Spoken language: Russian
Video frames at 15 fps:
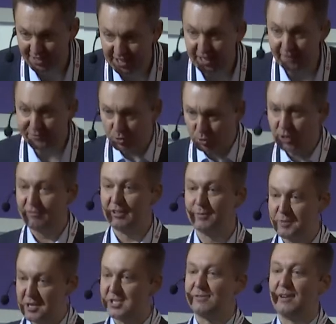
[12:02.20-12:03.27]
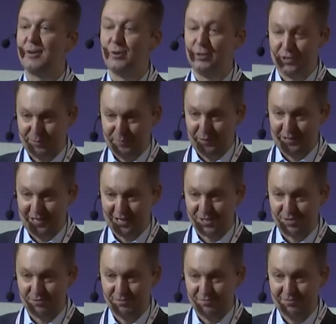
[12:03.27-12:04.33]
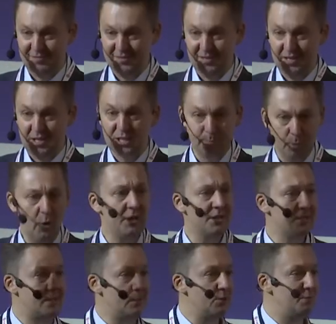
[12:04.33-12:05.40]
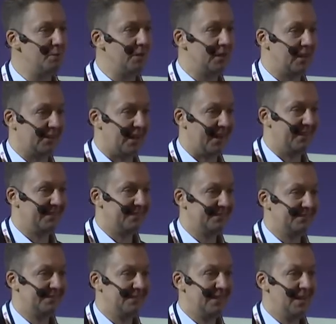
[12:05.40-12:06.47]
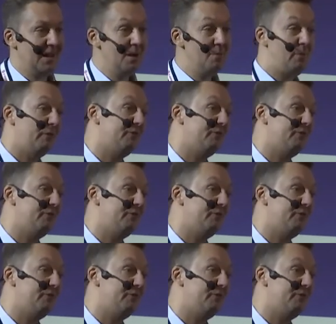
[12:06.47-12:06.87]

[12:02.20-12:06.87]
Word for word: И втюхивает мне свою интерпретацию. Спорите с людьми иногда? По